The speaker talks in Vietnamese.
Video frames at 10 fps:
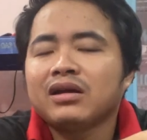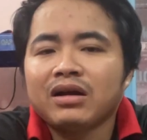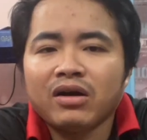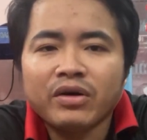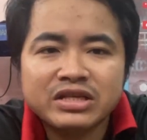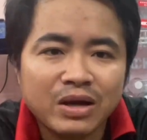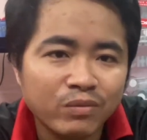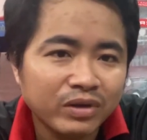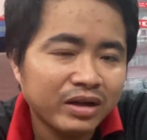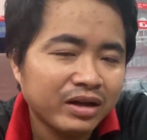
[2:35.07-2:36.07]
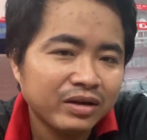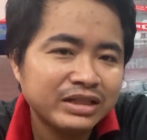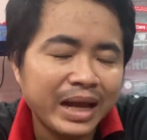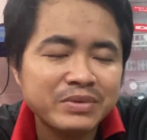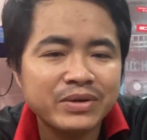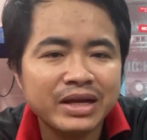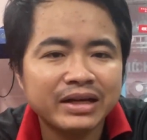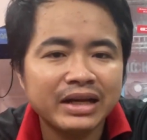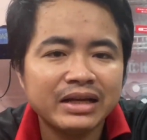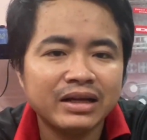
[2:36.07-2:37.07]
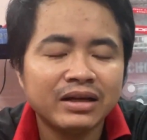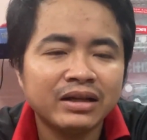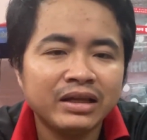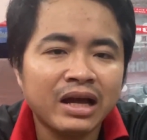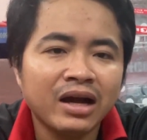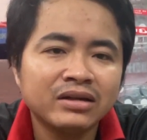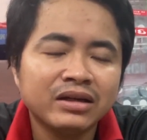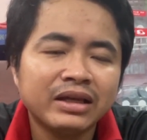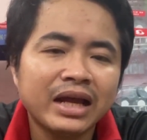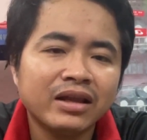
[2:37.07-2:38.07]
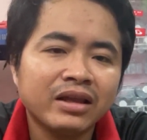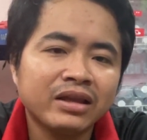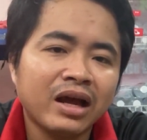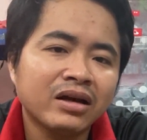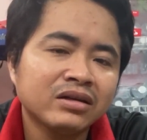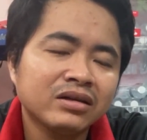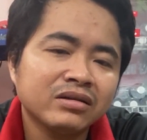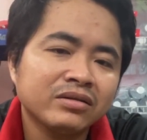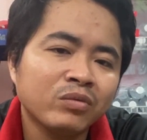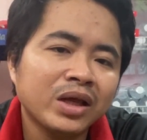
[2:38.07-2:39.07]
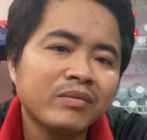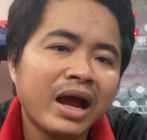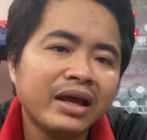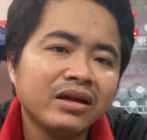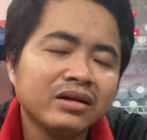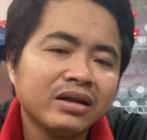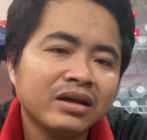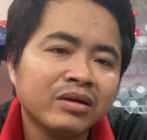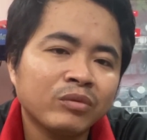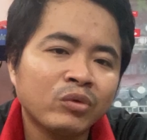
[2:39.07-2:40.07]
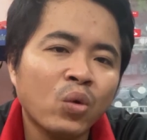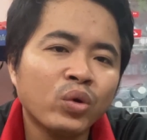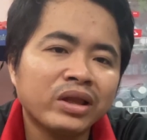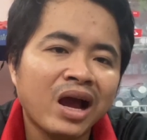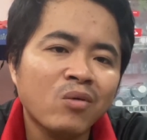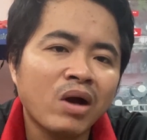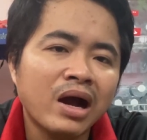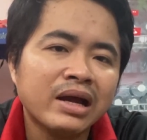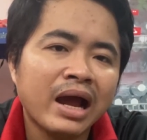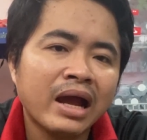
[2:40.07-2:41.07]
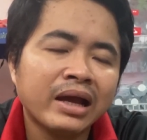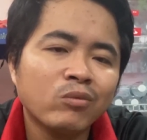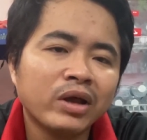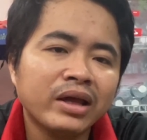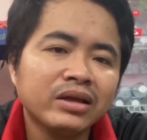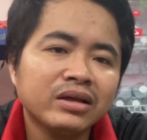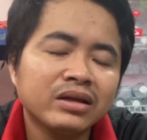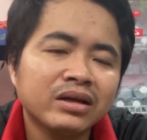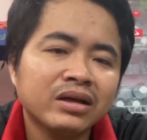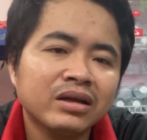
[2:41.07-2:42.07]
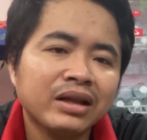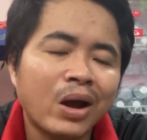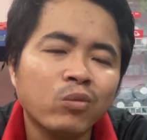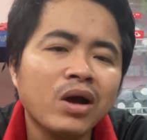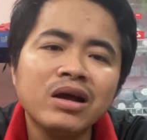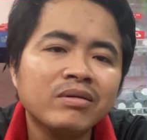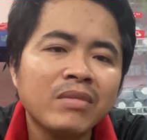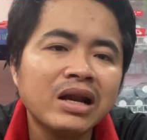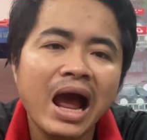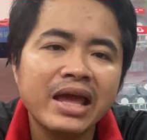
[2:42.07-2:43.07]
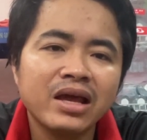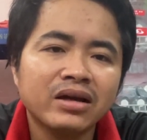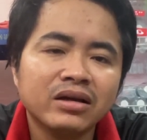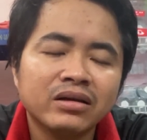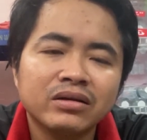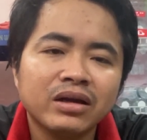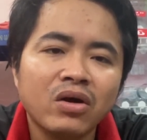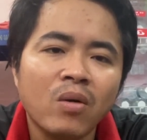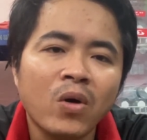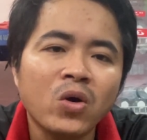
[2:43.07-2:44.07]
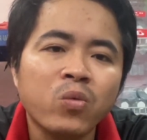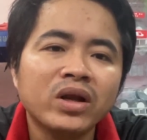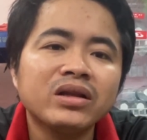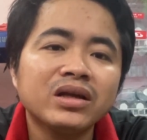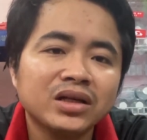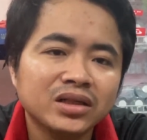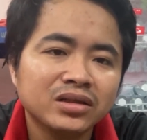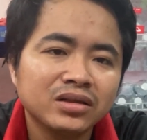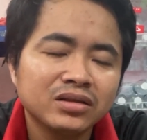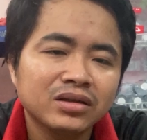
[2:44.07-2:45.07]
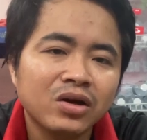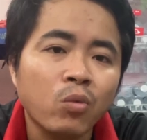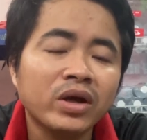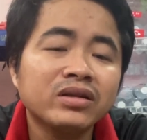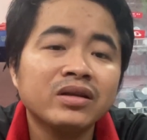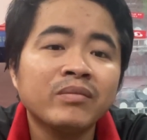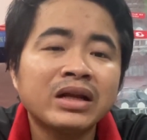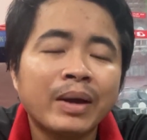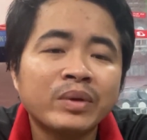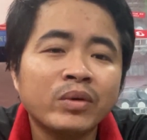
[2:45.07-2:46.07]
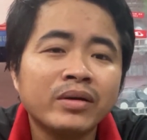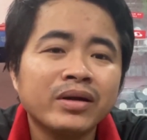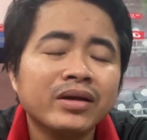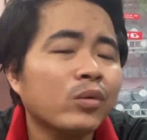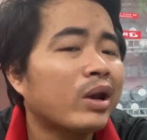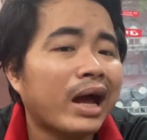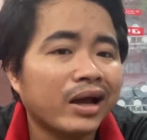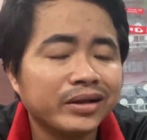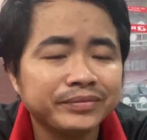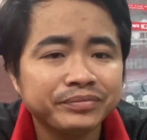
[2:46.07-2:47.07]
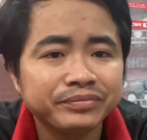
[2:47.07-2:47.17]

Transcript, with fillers: rồi xong ờ, sáng em sau dắt cái đi chợ cái dắt là ờ, trên chợ cũng chết máy cái ông chú trên chợ ông mở ra cái ông thấy ờ, cái nào cũng mới mới thay trơn cái còn mỗi cục kích á cục kích ở trên bên nằm trong cái cái, cái qua lăng á